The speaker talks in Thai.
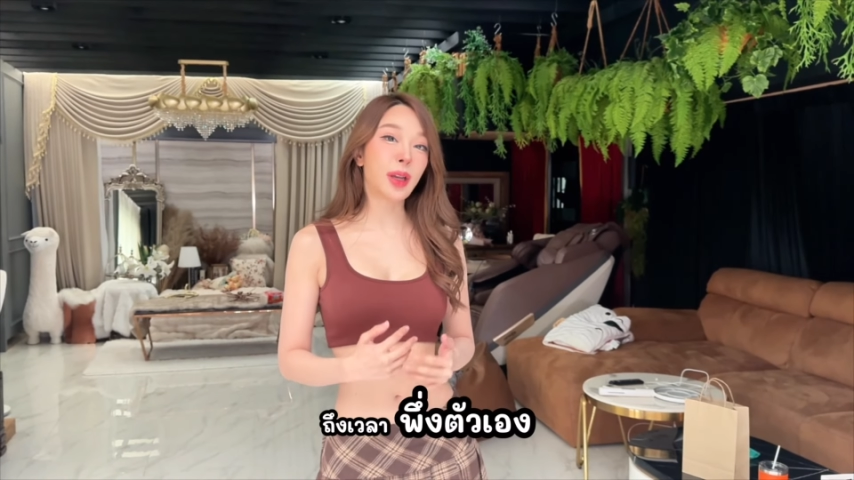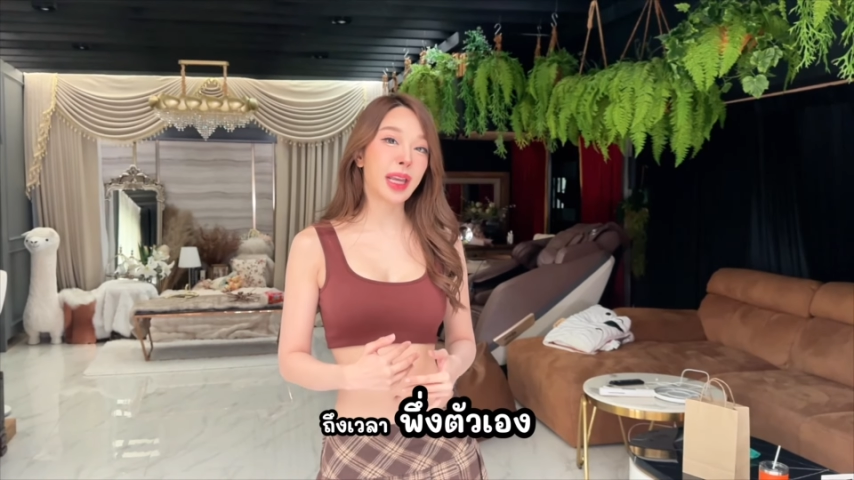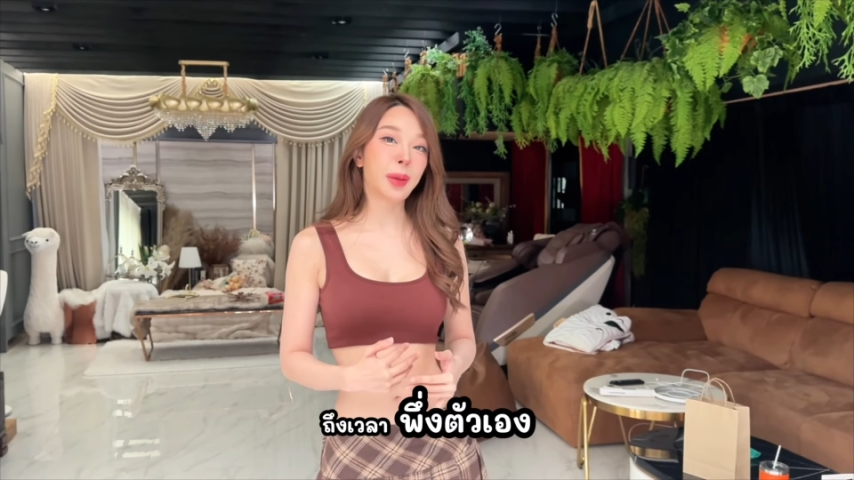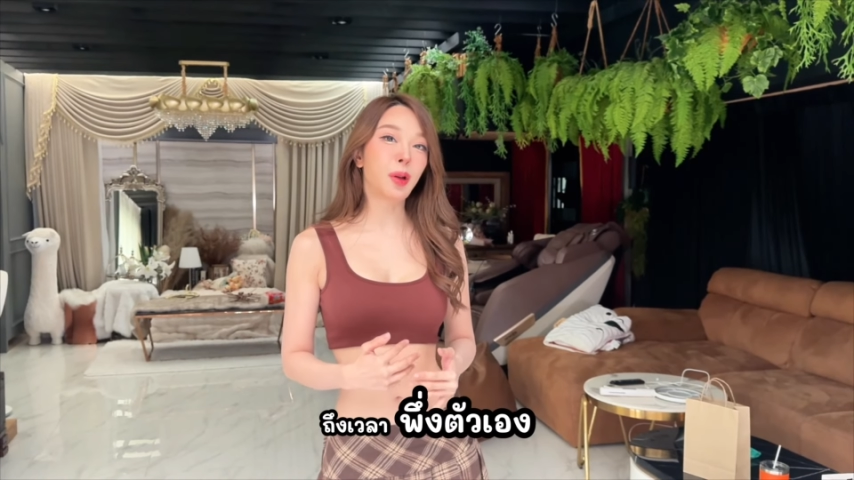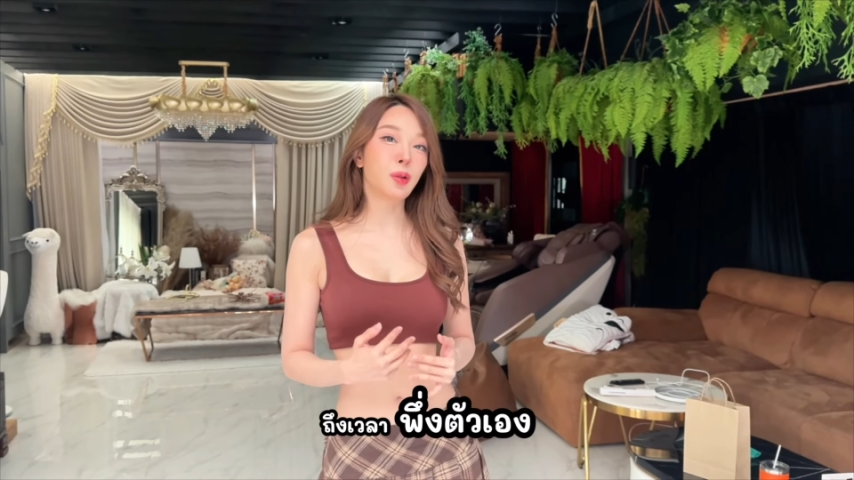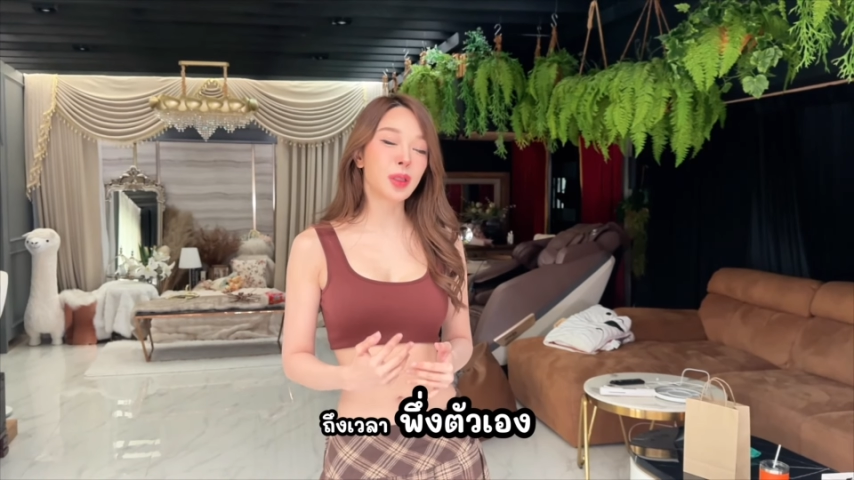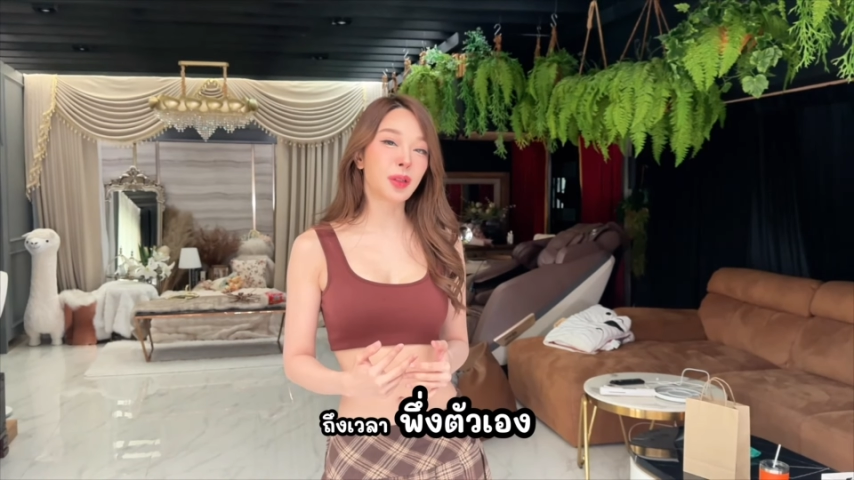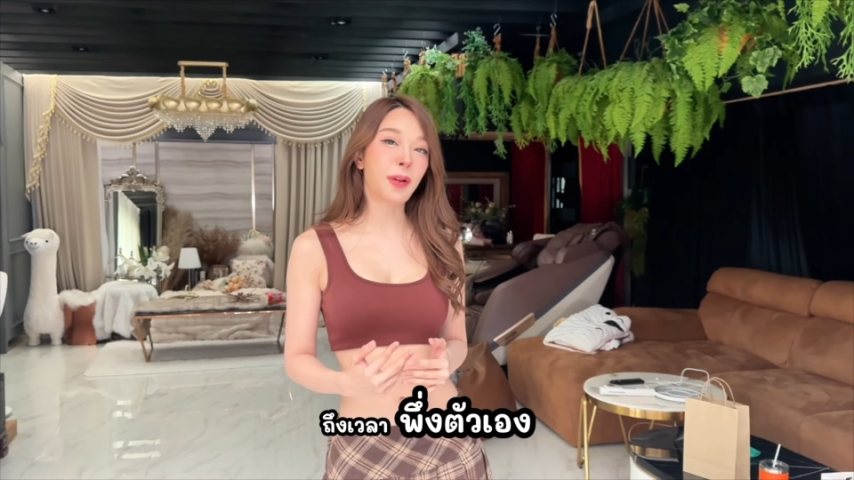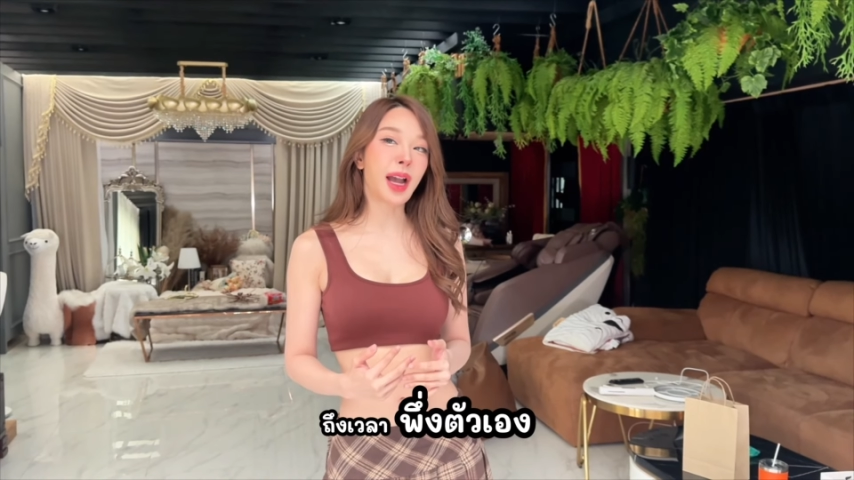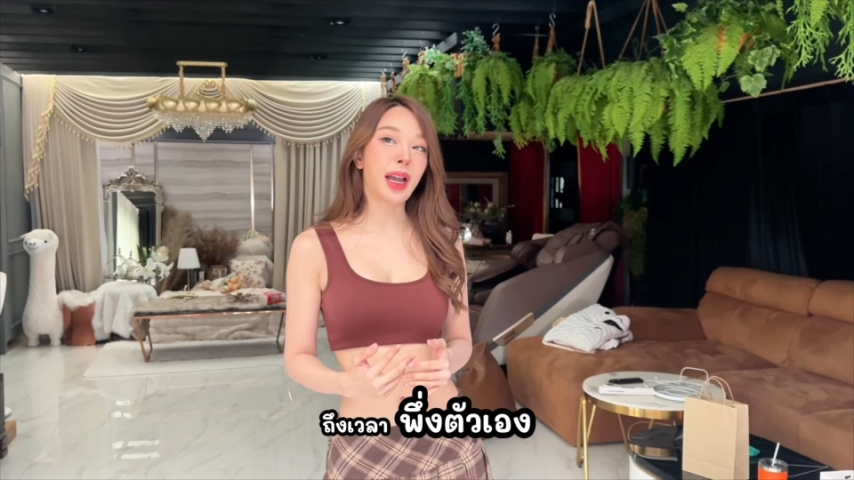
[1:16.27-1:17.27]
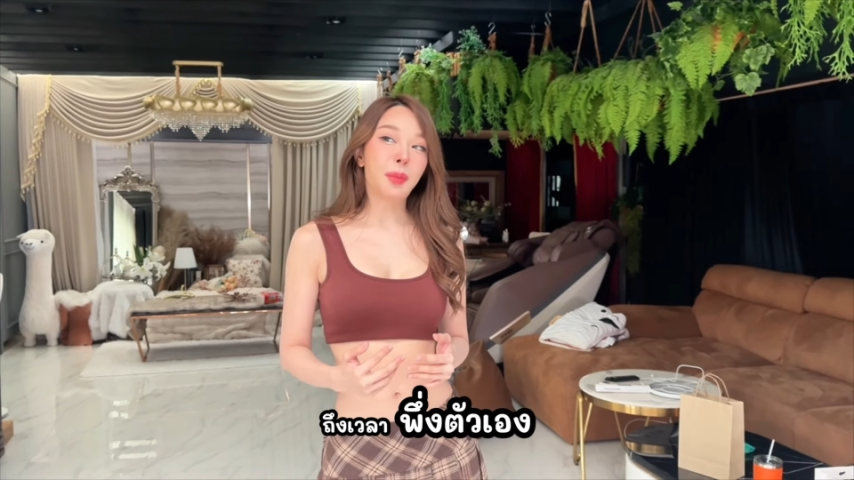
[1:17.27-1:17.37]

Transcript: ตัวเองเพราะรู้สึกว่า